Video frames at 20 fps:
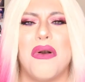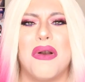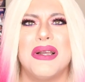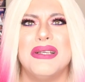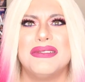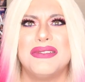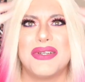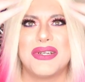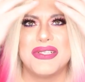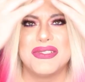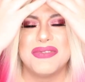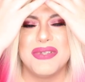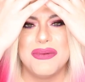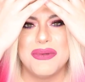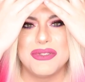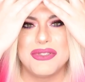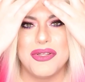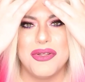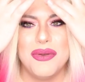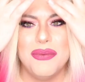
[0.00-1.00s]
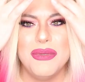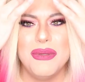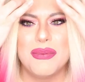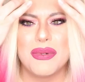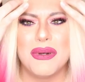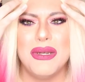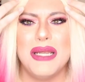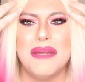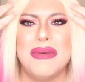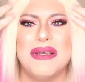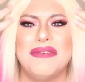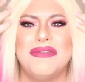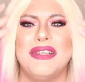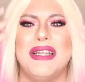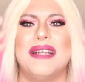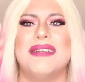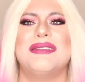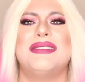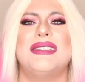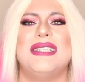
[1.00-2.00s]
Con eso resuelvo todos mis problemas
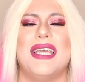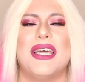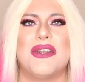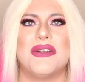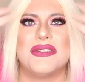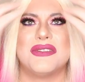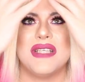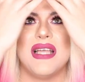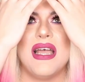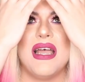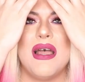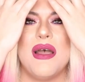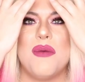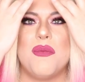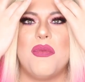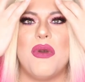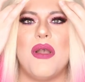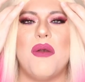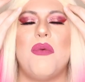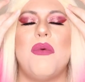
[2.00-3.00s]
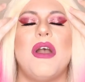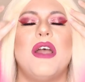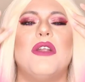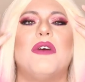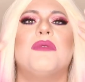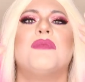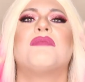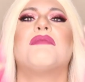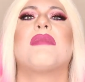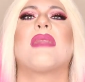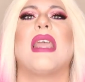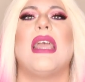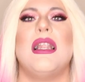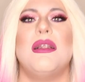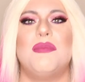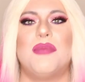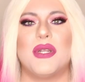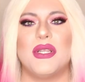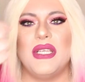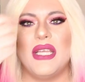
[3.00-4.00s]
financieros. Pues bueno,
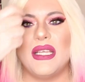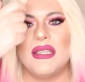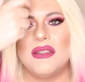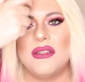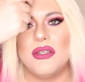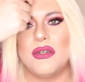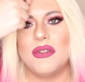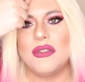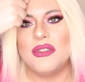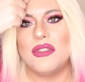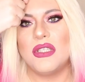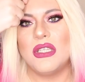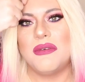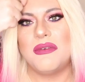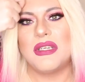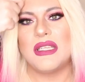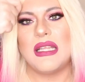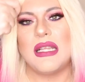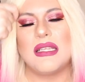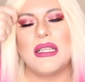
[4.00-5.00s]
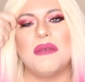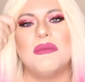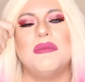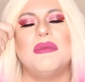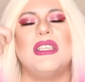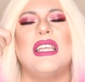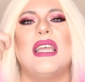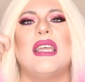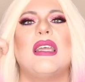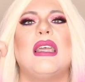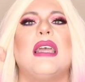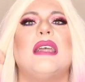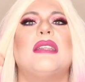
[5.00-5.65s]
el proyecto yo de verdad también